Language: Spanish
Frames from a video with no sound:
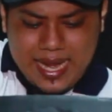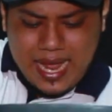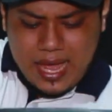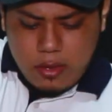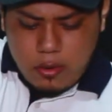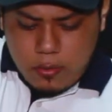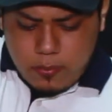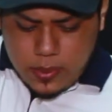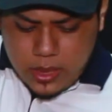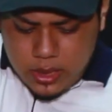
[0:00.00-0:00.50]

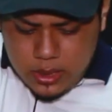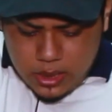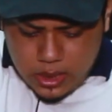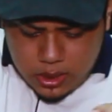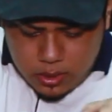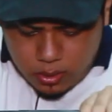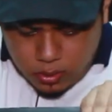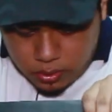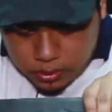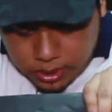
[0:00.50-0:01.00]
lado
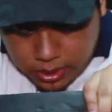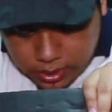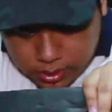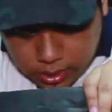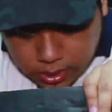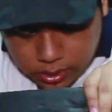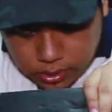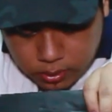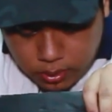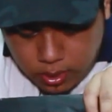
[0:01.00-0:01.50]
vienen los
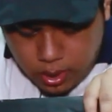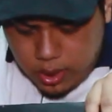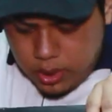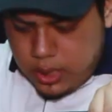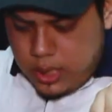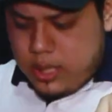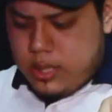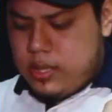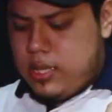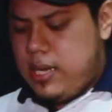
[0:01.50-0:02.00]
accesorios. Ah,
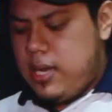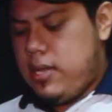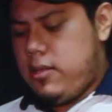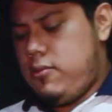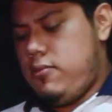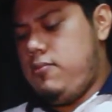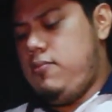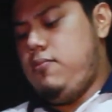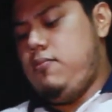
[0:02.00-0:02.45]
de este lado.